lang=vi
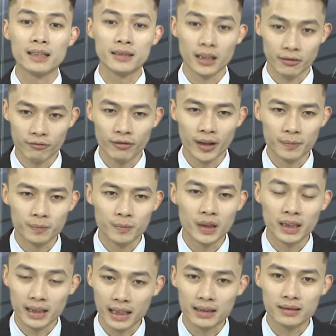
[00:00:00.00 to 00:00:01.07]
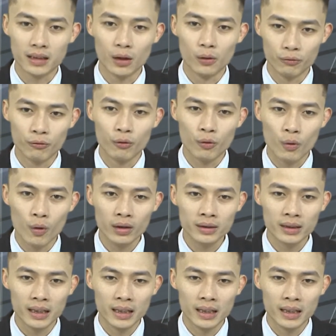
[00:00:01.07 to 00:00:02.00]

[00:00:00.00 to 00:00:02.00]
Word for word: dạch Vẹm, Gành Dầu, Phú Quốc,